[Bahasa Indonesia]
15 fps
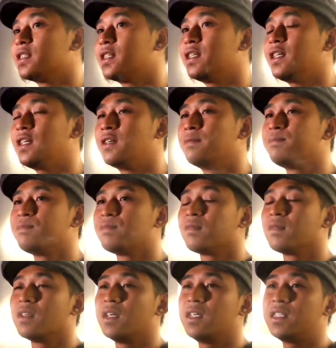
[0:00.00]
Jadi
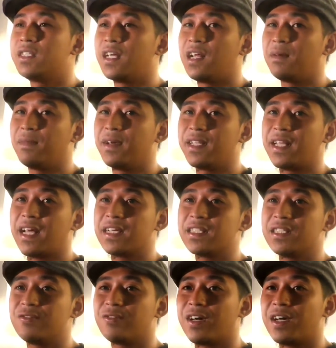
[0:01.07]
istilah
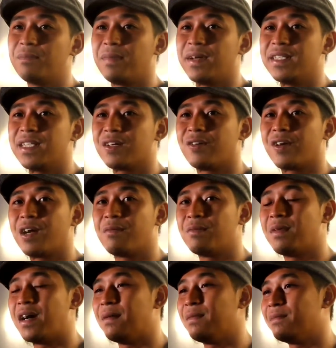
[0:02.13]
meditasi itu kan banyak orang
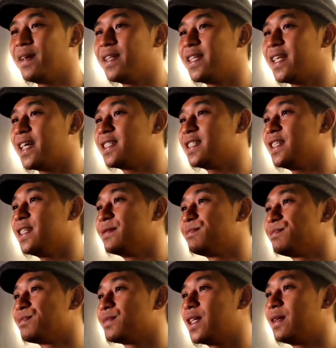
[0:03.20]
memahami meditasi
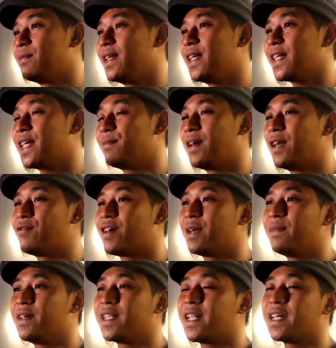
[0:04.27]
dan banyak yang
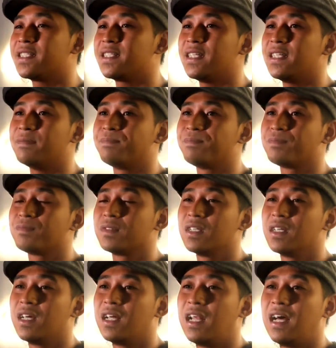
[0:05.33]
melakukan meditasi.
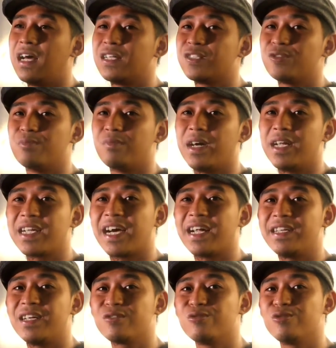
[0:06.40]
Lah cuman
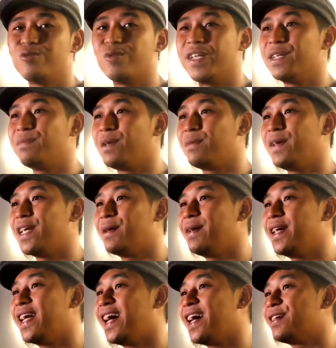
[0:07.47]
kadang tujuannya
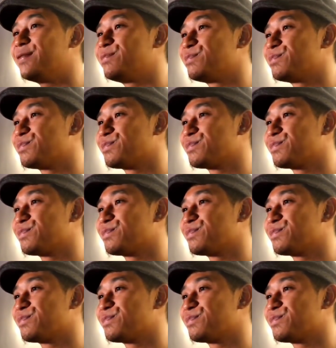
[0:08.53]
berbeda-beda.